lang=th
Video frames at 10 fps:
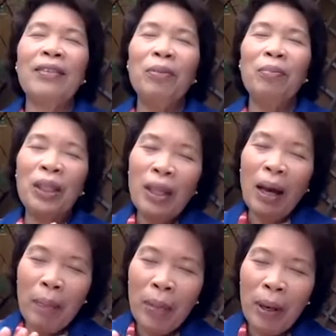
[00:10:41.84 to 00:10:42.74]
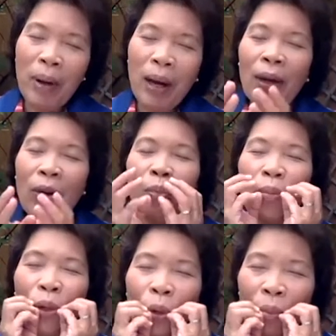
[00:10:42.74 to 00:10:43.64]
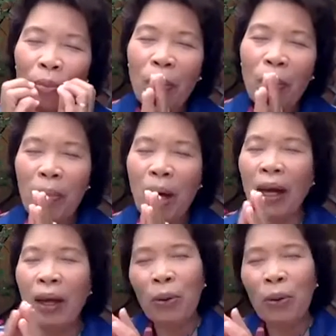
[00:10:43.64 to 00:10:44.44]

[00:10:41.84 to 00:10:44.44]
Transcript: คุณไปจับใบไม้ คุณไปดมดอกไม้